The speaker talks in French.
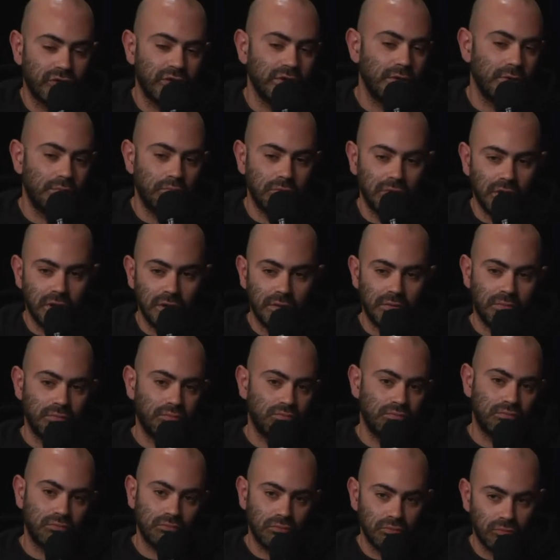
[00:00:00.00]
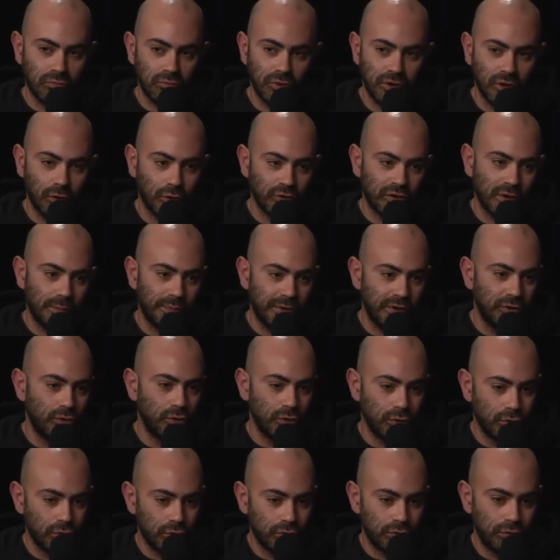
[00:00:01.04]
et, en dépit
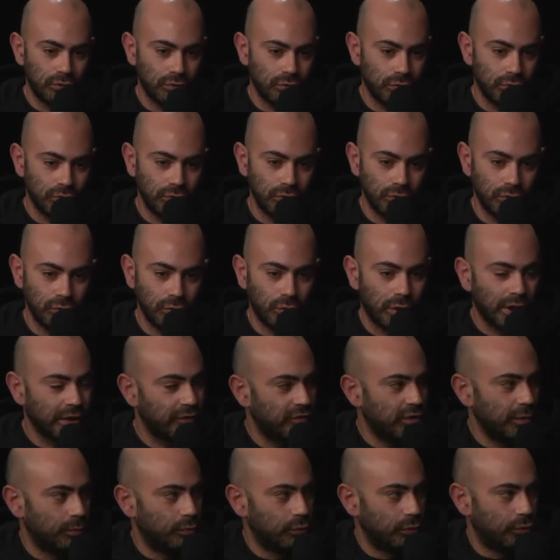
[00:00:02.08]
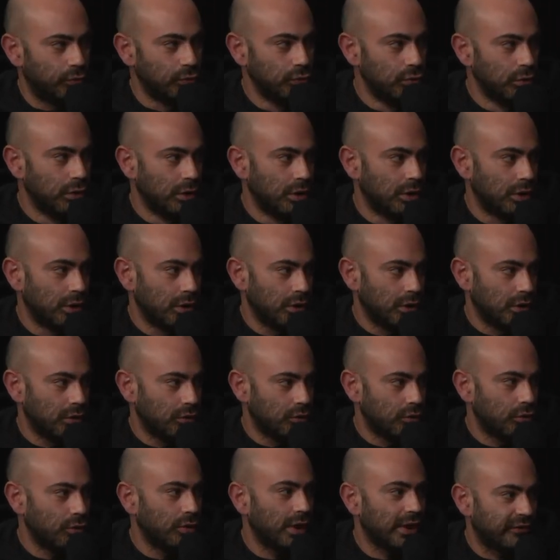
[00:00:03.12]
de, nos rêves les plus fous,
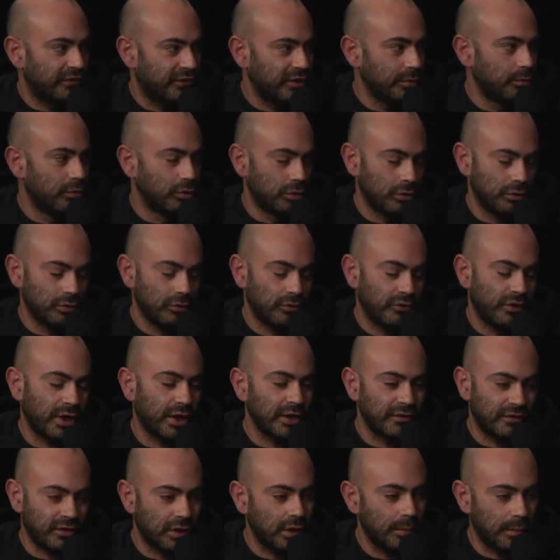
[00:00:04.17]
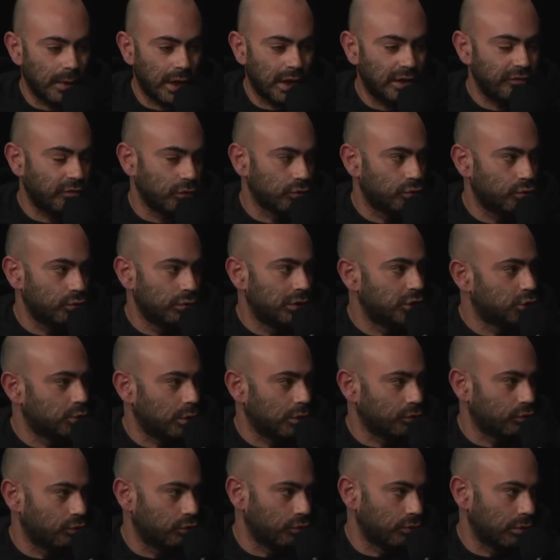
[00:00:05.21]
la cible, ça reste quand même avant tout les joueurs
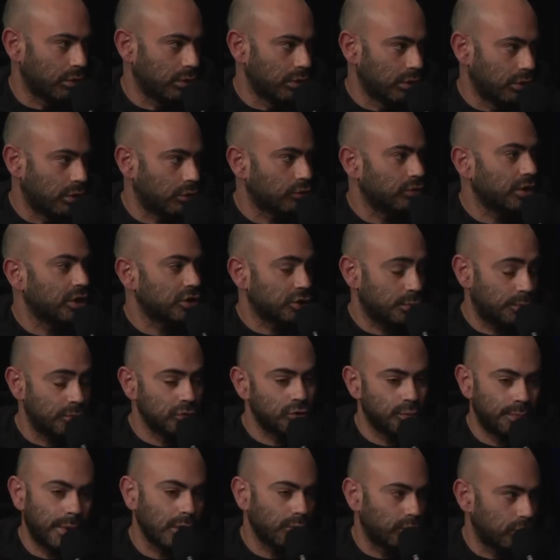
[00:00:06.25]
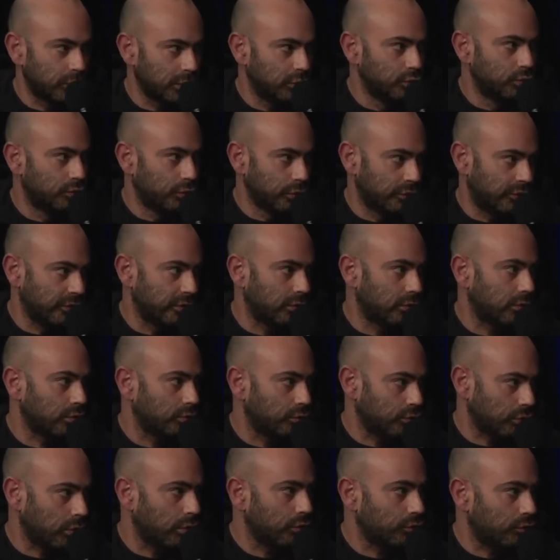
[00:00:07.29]
du jeu. En tout cas, je, parle pour les nouveautés, hein, en
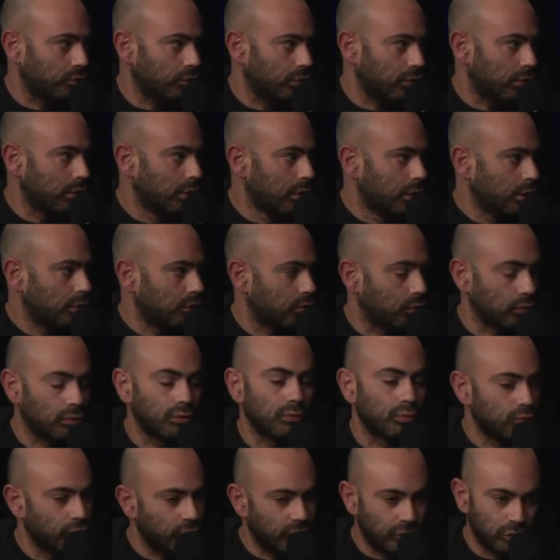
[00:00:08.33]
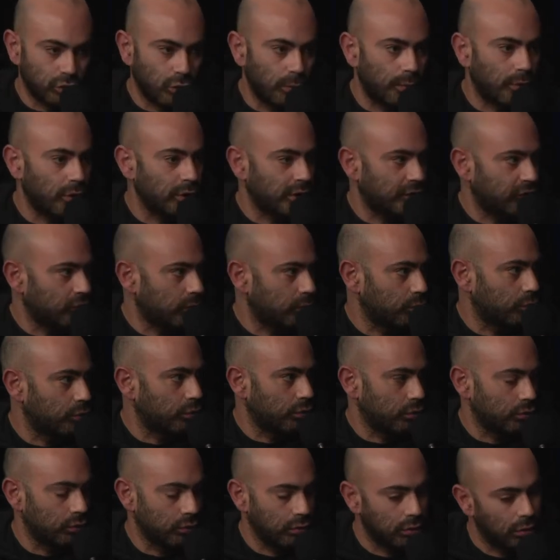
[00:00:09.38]
l'occurrence. Euh, donc, si je reprends l'exemple
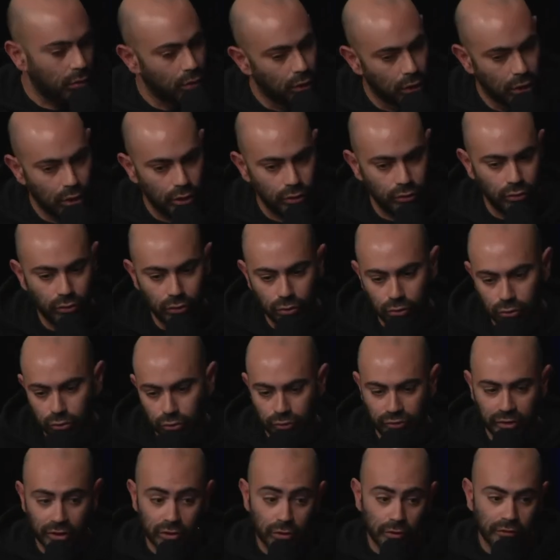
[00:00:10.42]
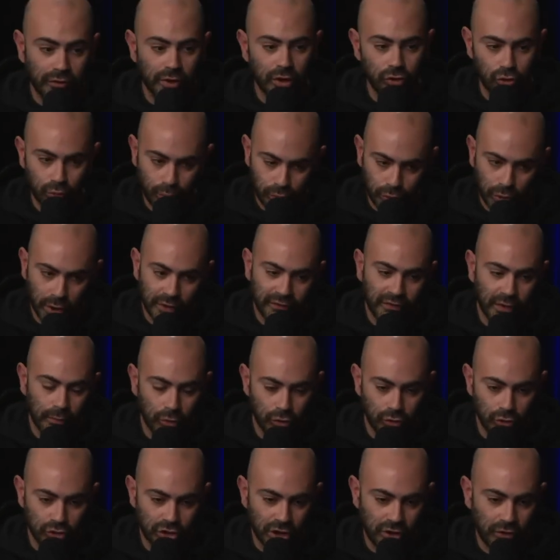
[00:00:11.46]
de, Street of Rage ou plus récemment
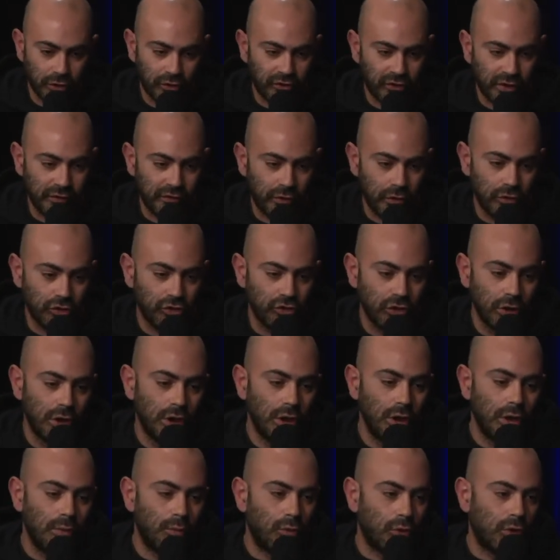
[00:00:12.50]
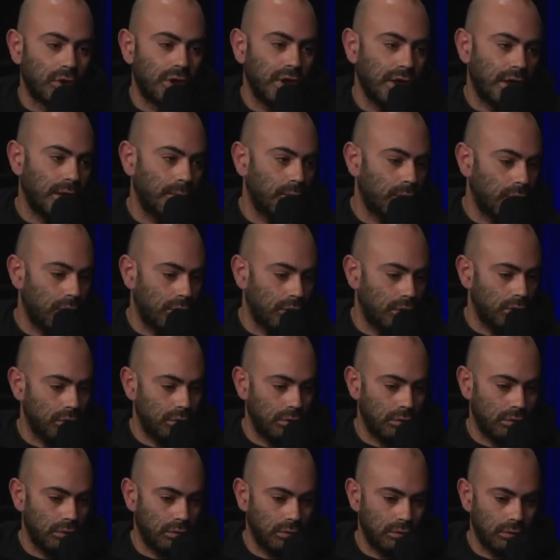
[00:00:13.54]
de Shredder's Revenge, bon, clairement,
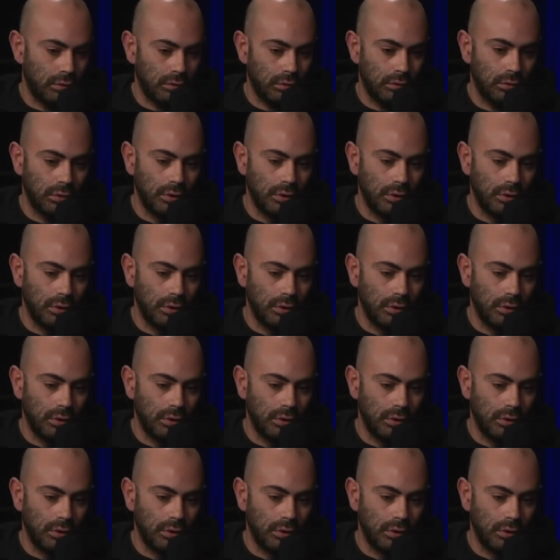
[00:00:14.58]
euh,